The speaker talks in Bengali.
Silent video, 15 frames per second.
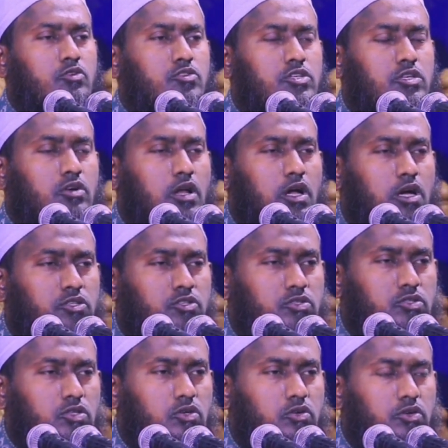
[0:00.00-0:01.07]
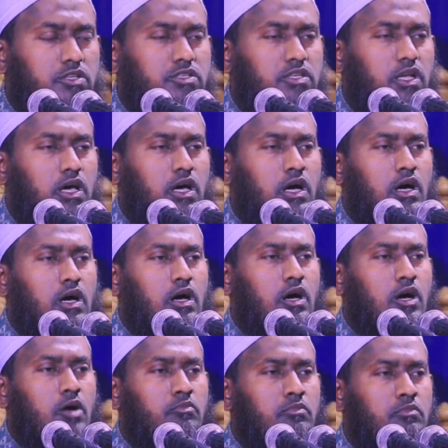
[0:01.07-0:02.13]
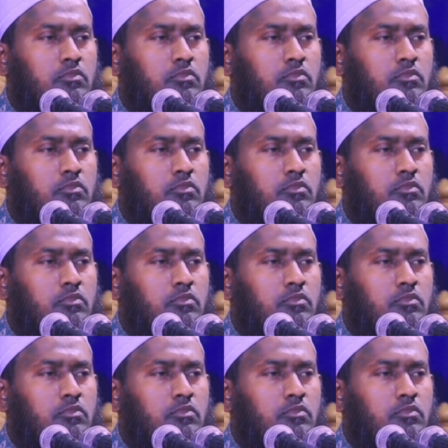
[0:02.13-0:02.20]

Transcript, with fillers: খুশি করার জন্য করেছিলাম